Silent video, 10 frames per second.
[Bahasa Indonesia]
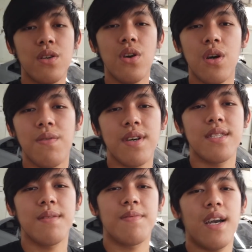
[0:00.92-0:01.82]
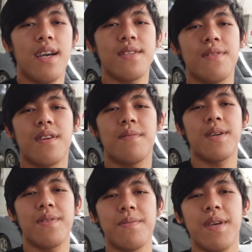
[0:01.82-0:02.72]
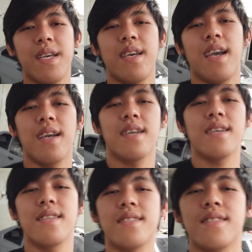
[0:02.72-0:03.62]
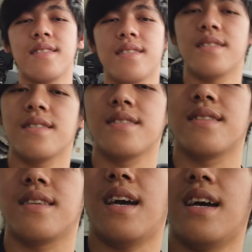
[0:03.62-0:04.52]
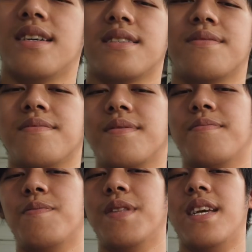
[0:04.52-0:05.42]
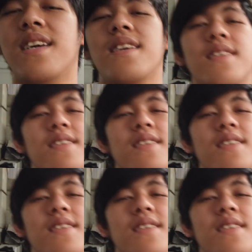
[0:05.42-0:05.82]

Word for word: Yo, what's up guys? Welcome back with me and ya yeah, mobil ini